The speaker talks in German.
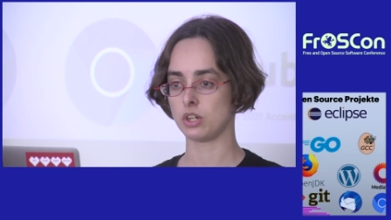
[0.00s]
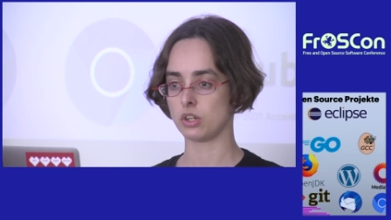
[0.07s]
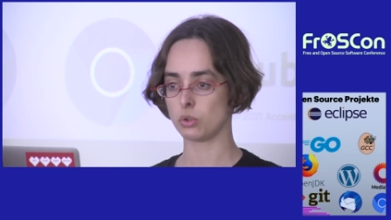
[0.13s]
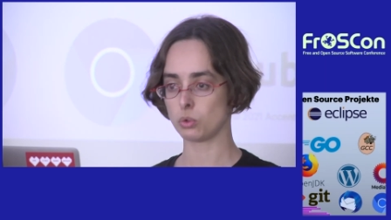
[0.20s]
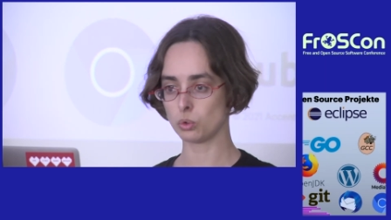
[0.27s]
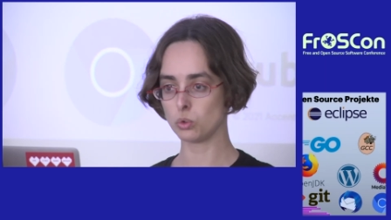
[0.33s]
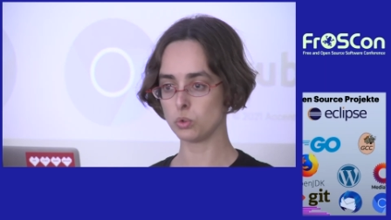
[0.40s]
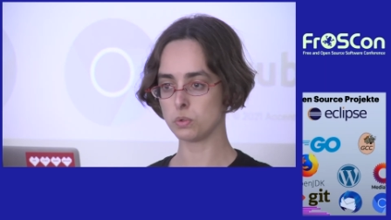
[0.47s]

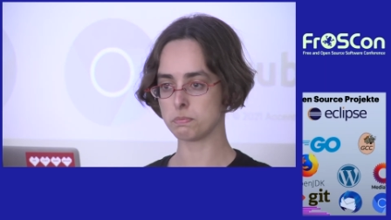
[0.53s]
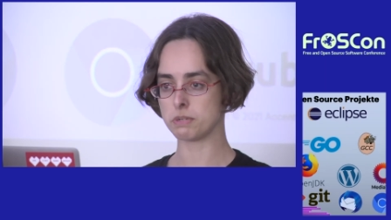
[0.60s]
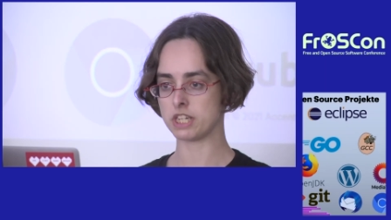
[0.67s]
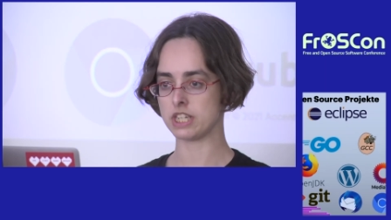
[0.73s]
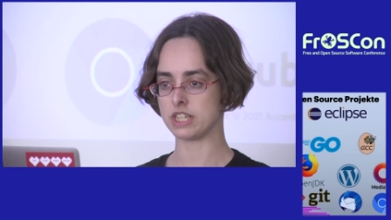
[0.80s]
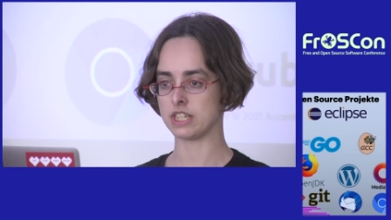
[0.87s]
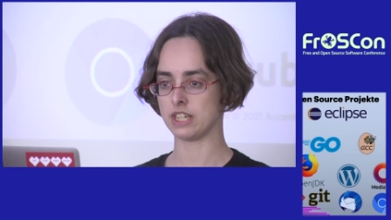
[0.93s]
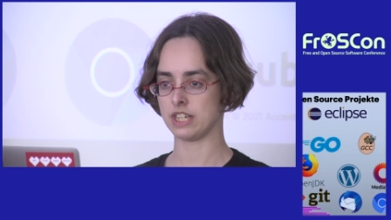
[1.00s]

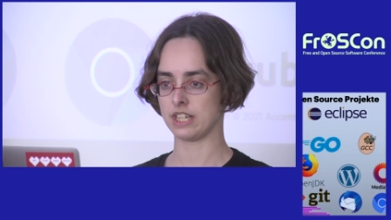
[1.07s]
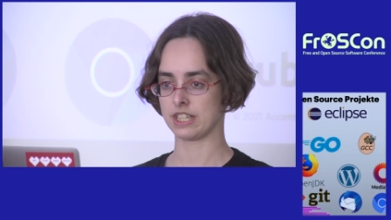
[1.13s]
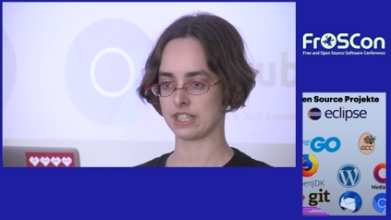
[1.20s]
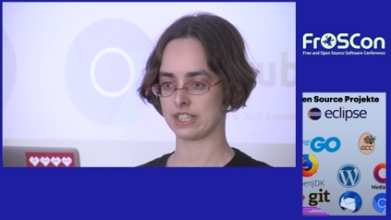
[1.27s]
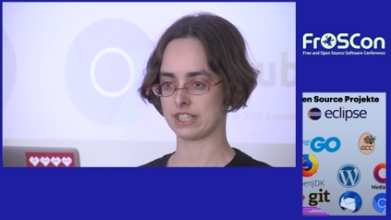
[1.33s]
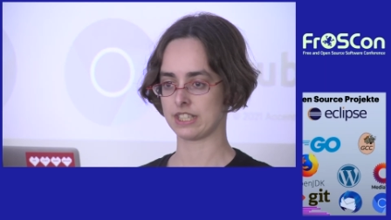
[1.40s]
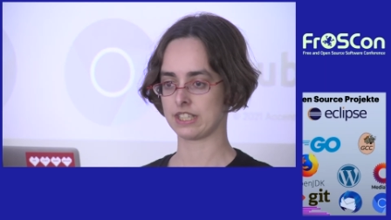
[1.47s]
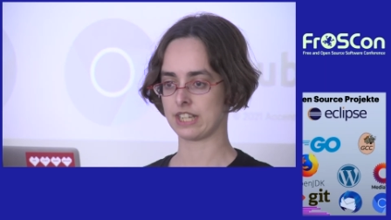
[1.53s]
Ruby,
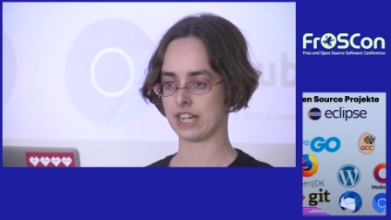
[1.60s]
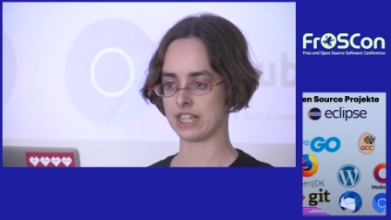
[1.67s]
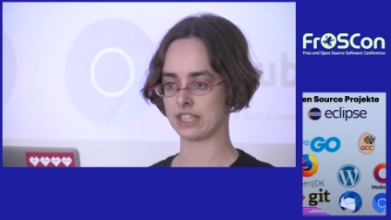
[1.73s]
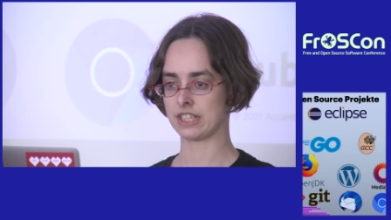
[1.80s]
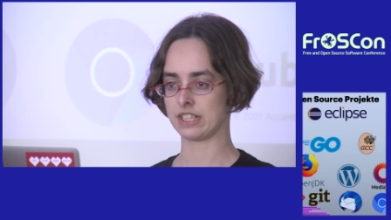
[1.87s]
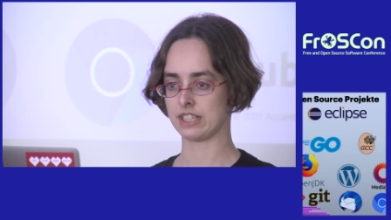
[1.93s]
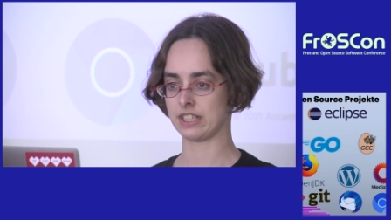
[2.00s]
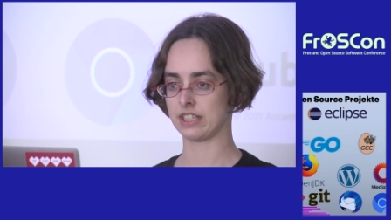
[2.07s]

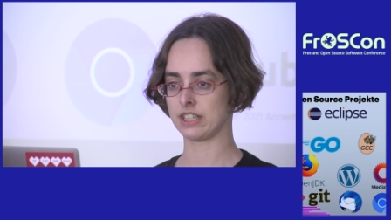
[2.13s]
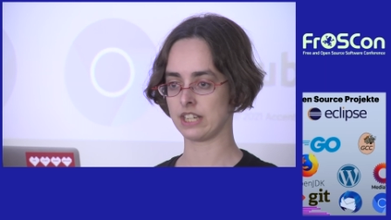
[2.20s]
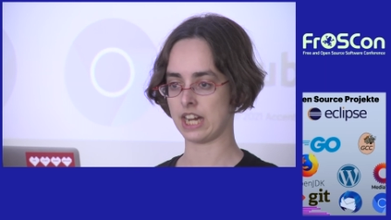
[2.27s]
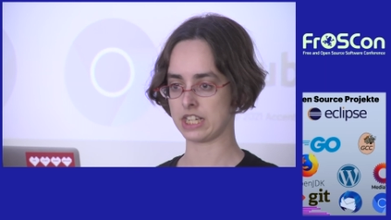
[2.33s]
dann